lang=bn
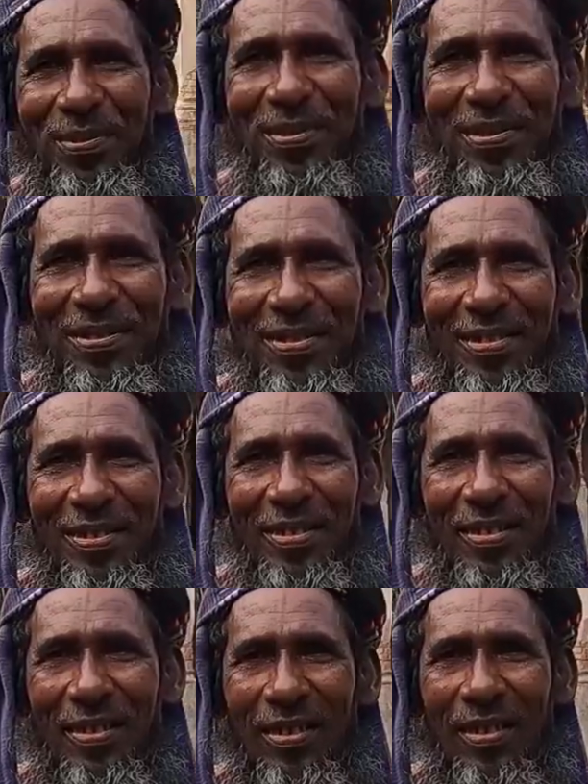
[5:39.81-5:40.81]
এই বিল্ডিংটাকে
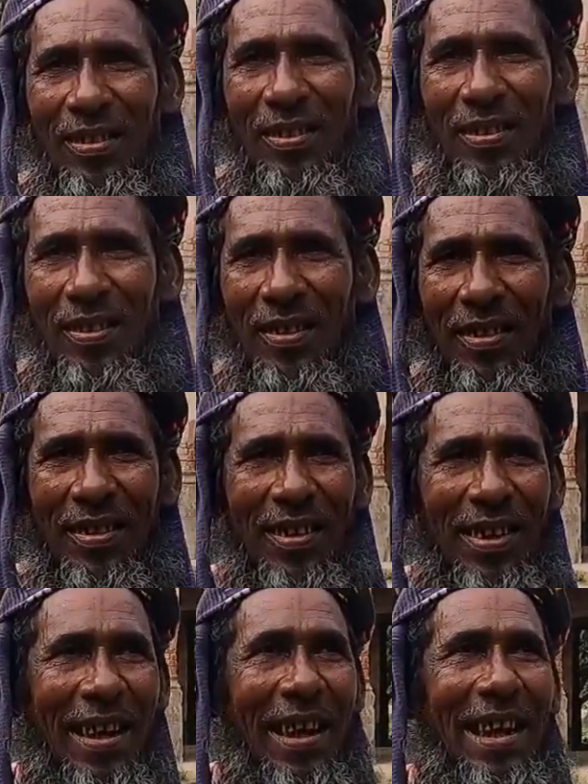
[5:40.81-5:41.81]
একটা এখানে
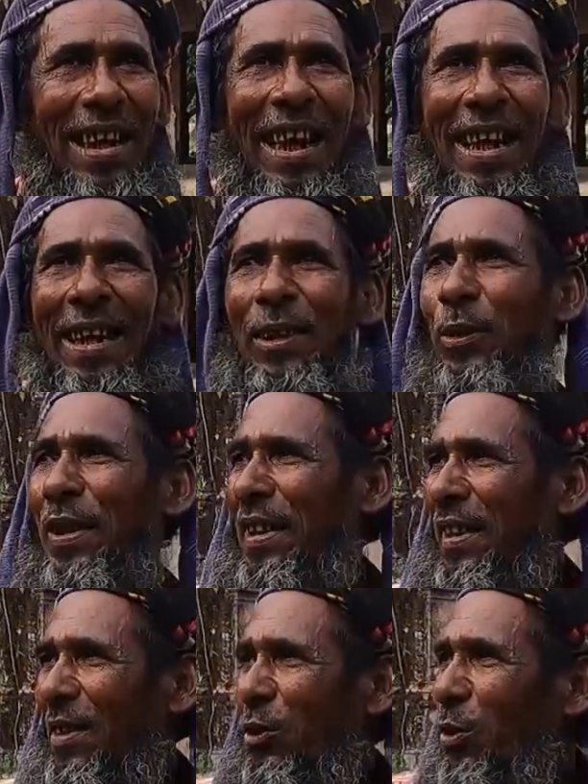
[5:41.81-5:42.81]
একটাই তো এই
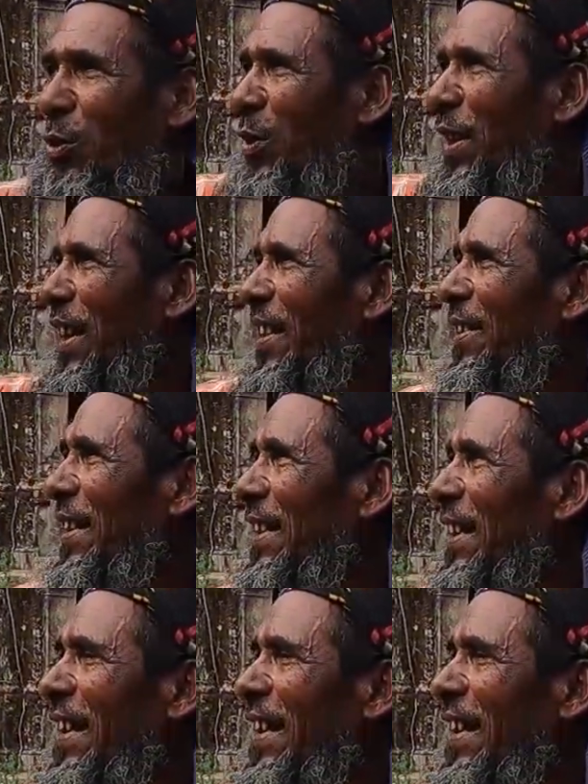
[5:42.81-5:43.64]
যে চতুর্দিকে এই